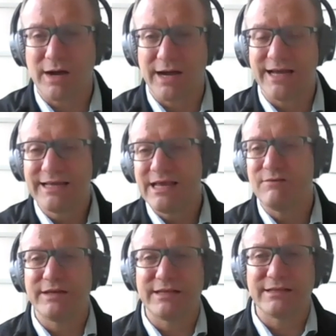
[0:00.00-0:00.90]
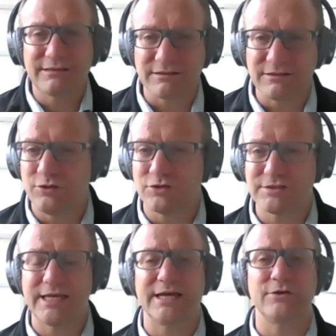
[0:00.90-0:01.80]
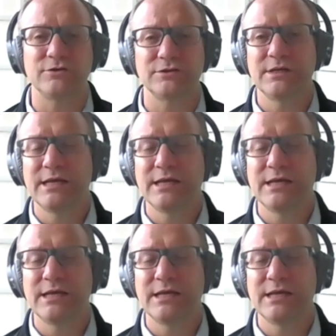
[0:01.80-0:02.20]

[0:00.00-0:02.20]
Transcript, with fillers: a el bienestar de los océanos,